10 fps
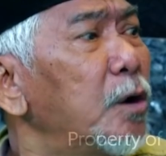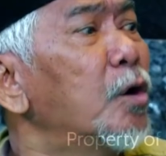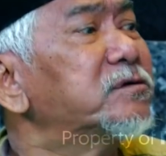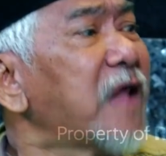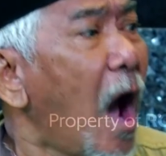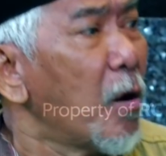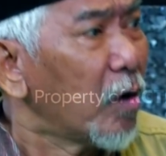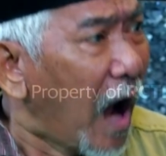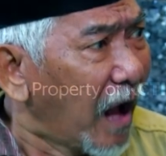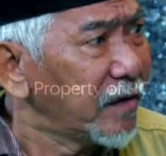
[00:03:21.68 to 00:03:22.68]
Lo
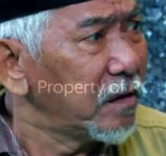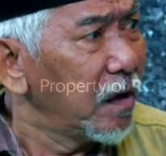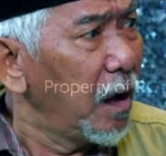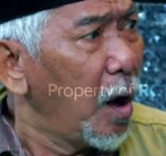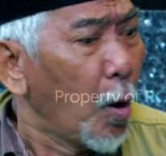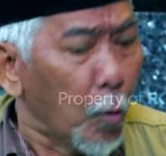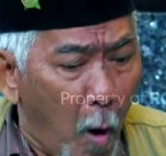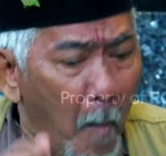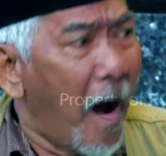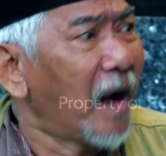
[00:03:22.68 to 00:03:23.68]
tahu kan,
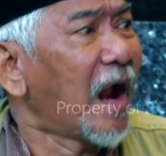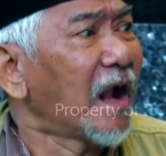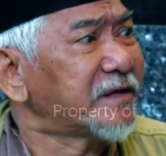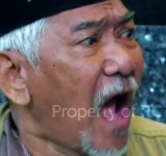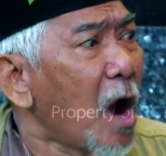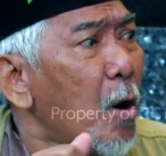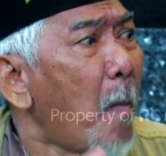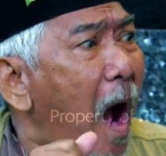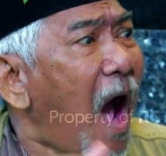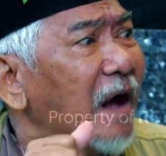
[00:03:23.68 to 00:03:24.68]
gue mana sanggup
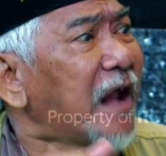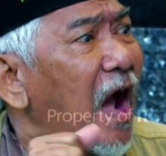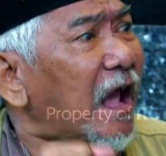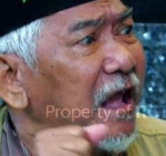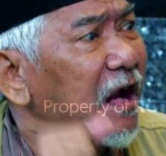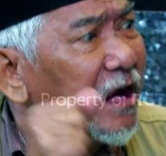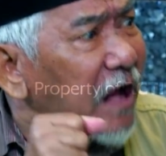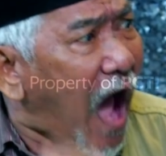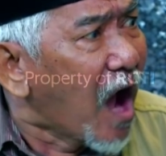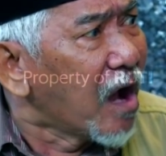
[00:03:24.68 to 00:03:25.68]
makan daging
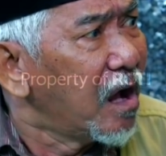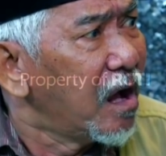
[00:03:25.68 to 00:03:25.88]
rendang.